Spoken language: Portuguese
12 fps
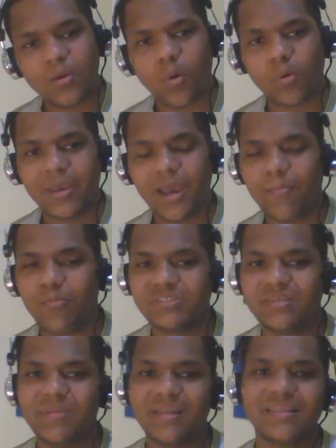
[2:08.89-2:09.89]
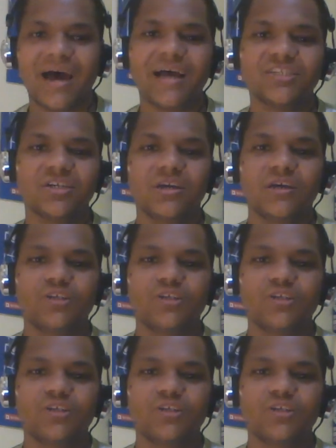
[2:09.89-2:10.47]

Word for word: qualquer possibilidade